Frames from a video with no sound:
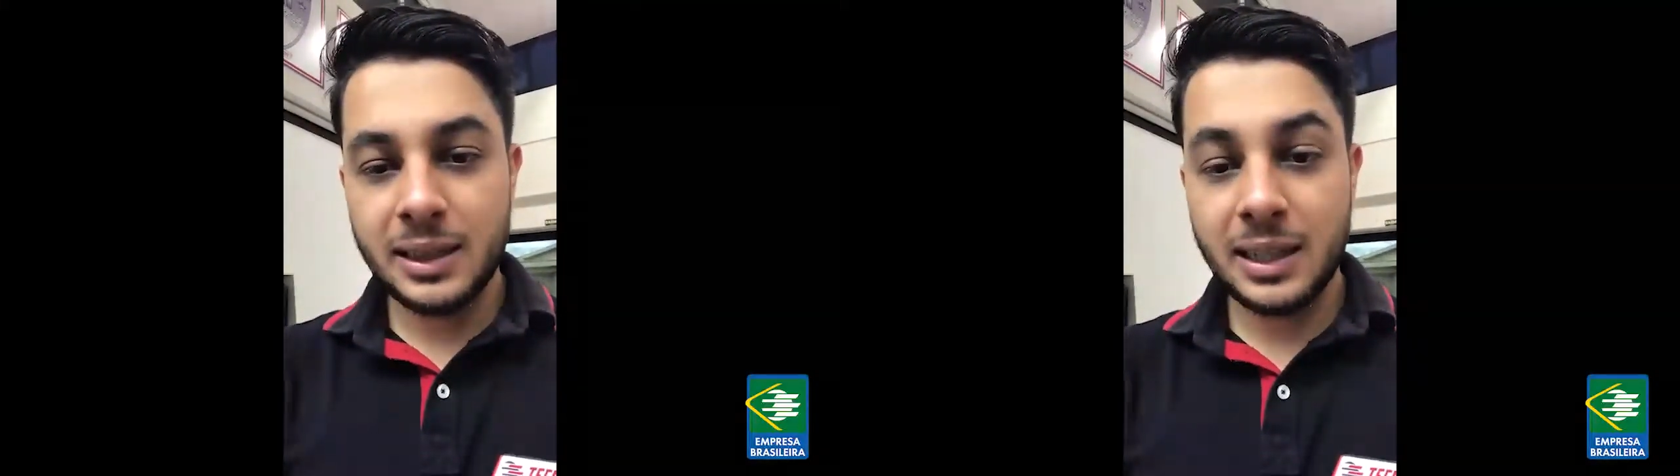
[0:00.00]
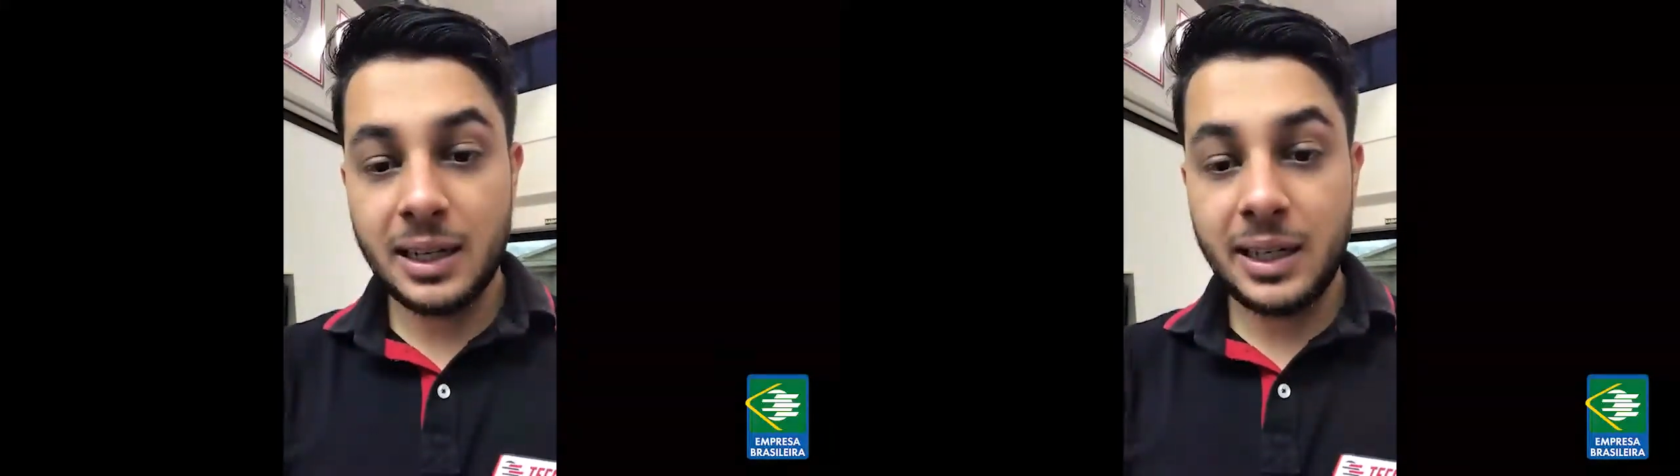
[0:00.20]

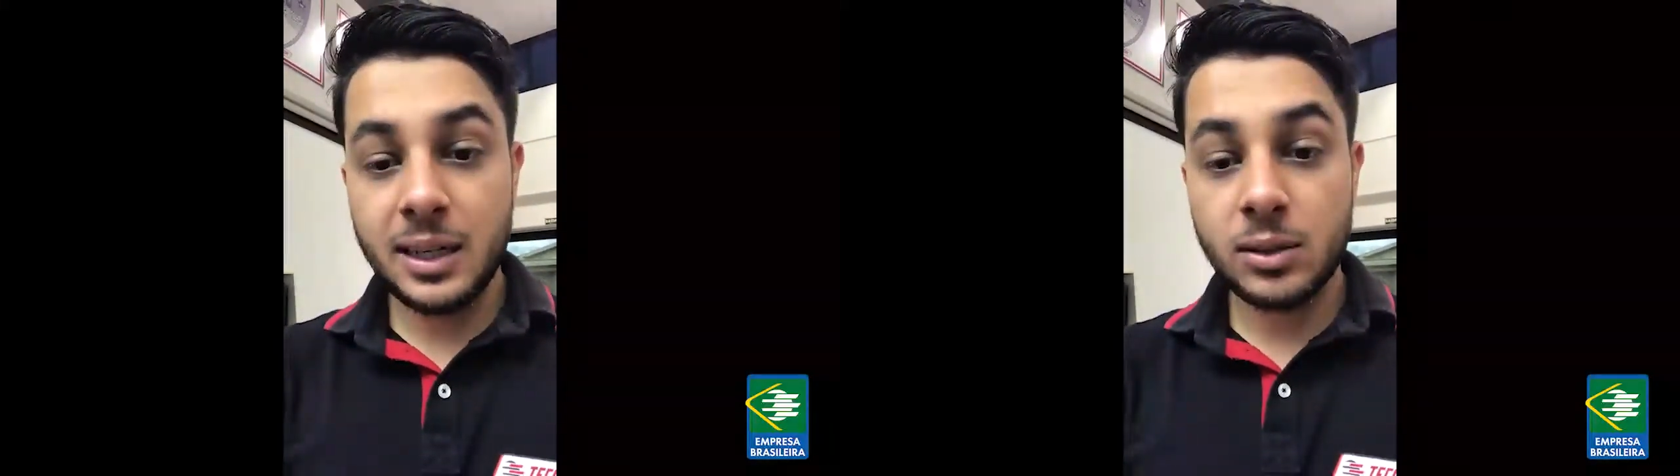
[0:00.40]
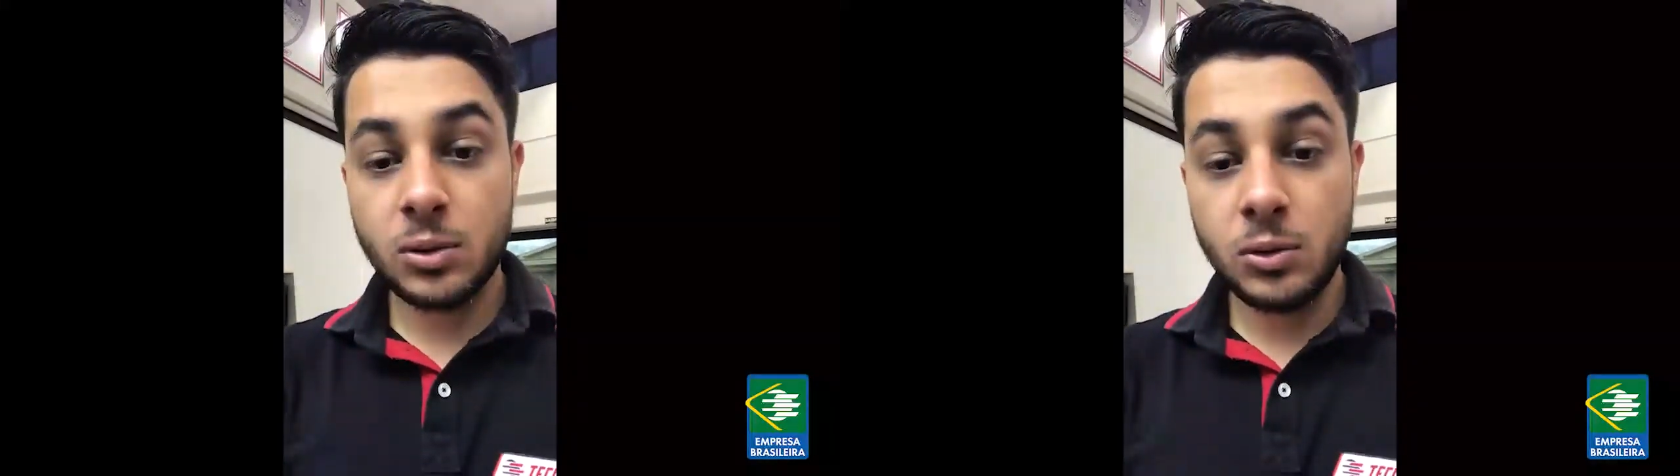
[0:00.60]
da linha
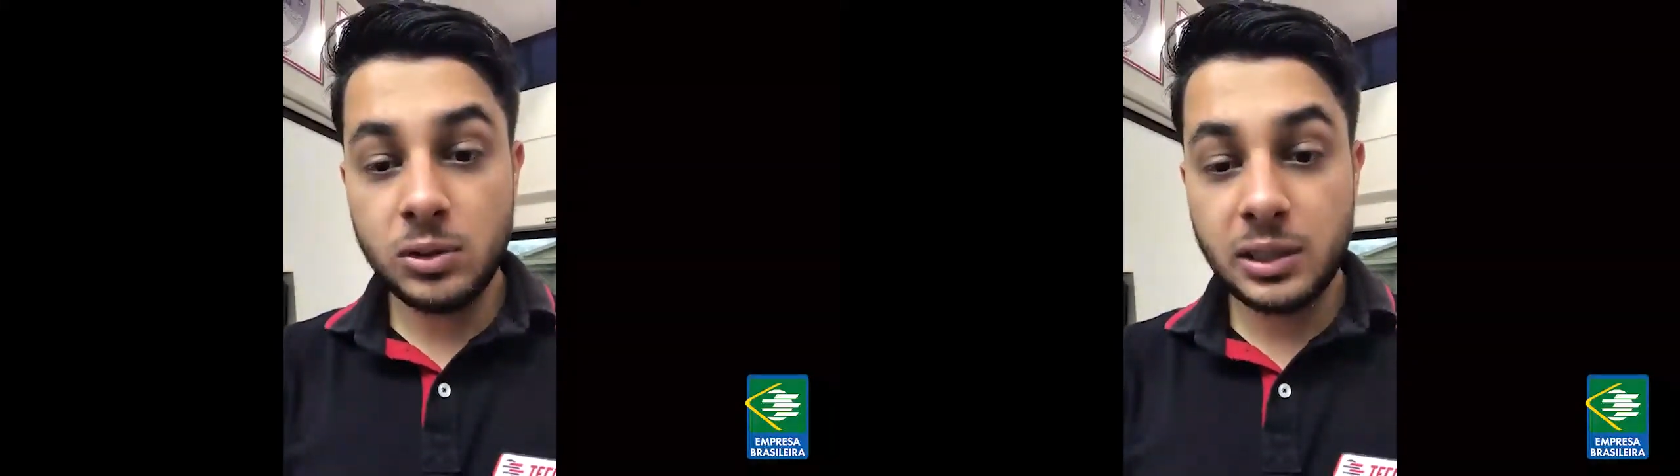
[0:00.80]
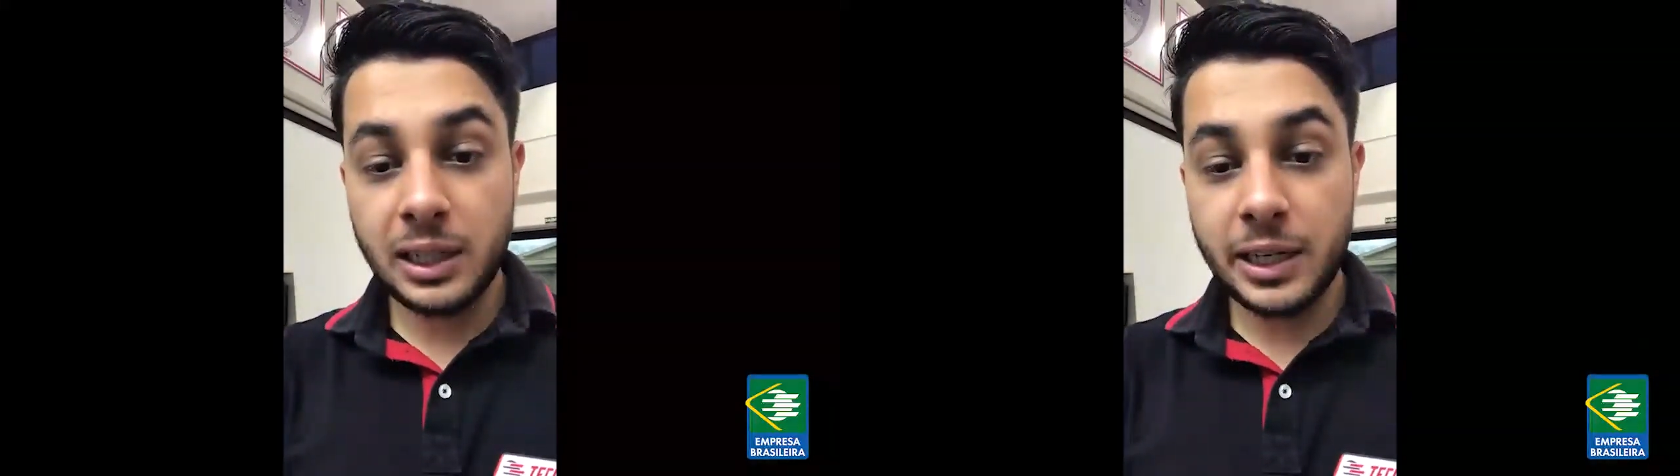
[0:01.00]

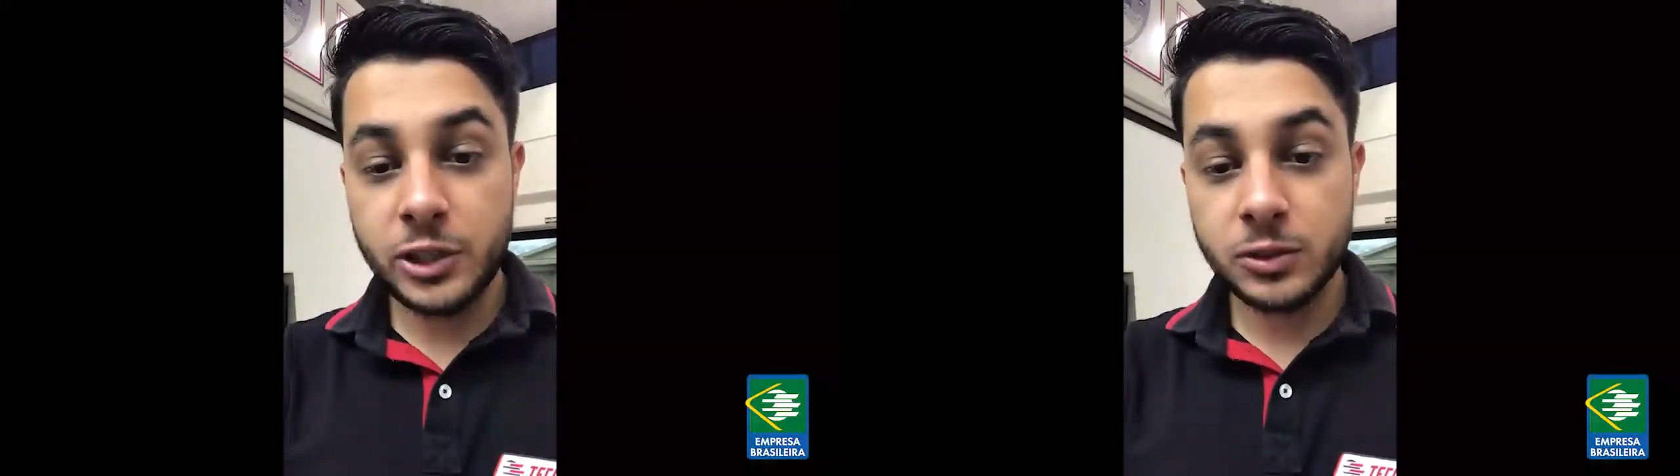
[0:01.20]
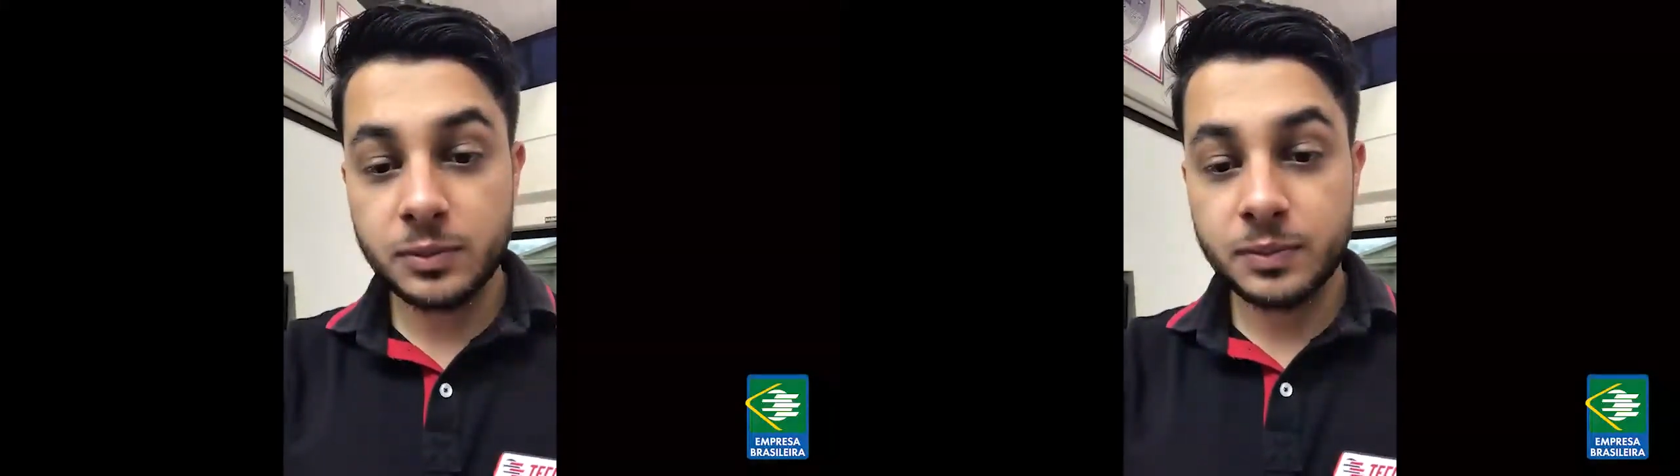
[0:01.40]

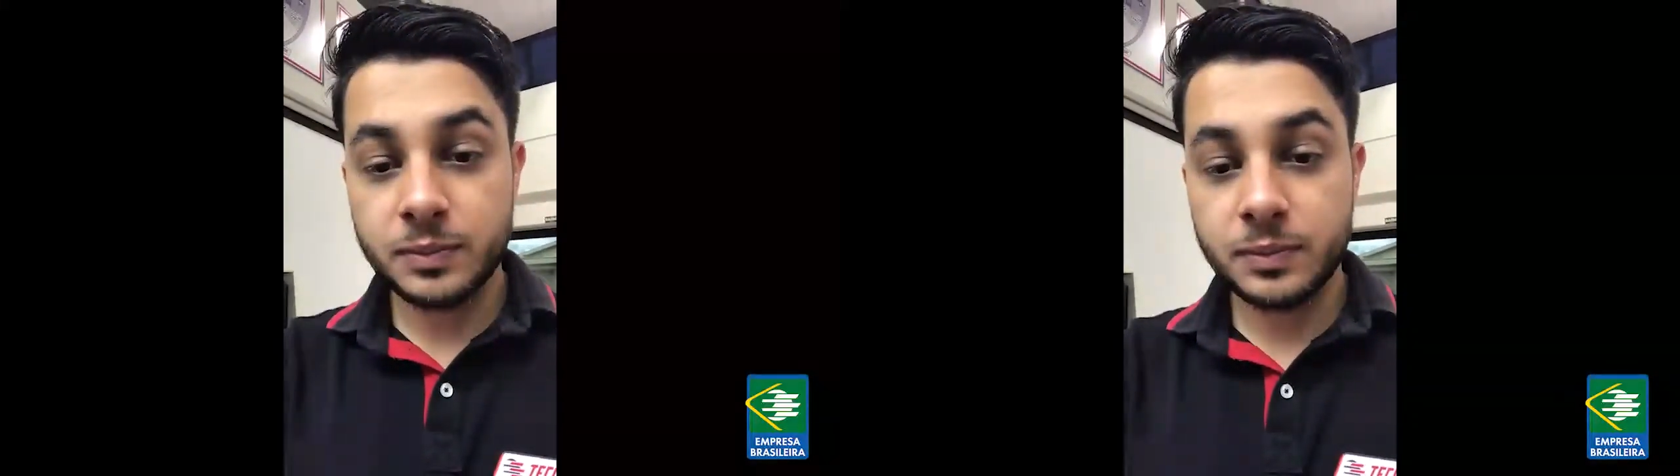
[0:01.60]
Constellation.